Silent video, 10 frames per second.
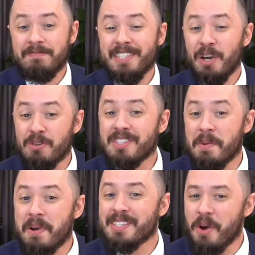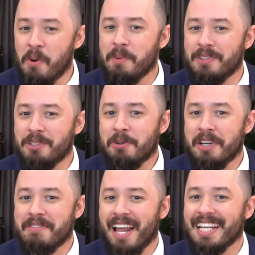E eu não sei, mas algo me diz que o
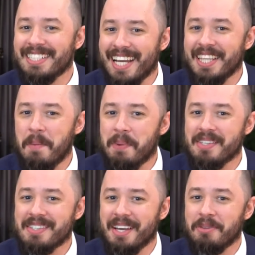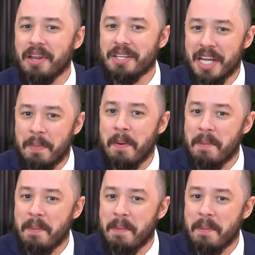Crivella já está pensando na chapa para